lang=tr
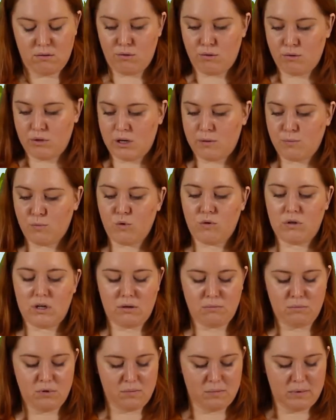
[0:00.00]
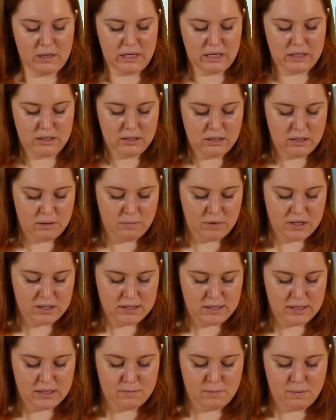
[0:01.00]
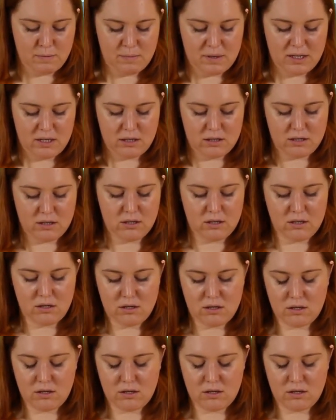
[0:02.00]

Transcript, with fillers: Önemli olan birbirlerine temas etmemeleri.